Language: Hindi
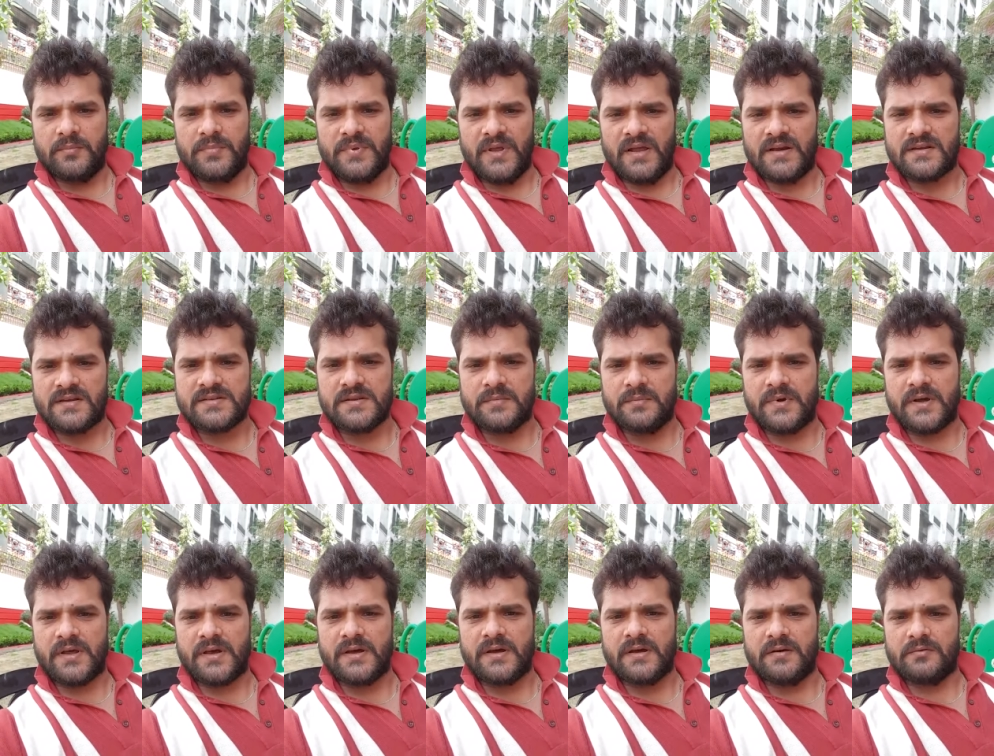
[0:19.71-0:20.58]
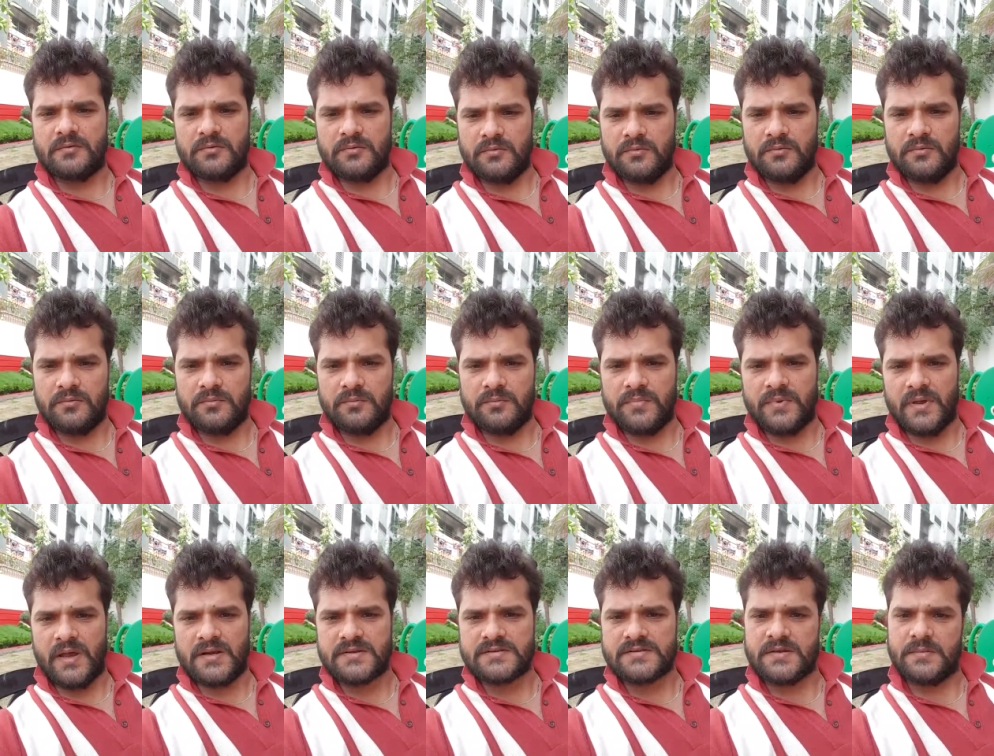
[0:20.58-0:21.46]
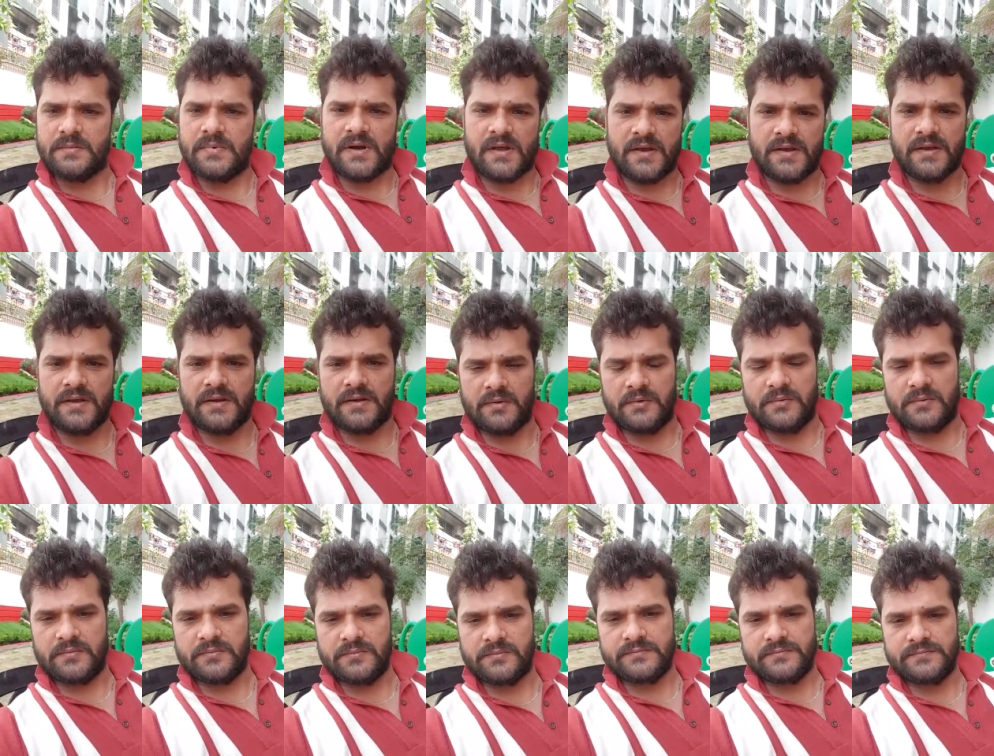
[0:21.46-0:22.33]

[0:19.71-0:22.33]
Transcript: प्यार से बड़ा हूँ प्यार से बड़ा ही रहूँ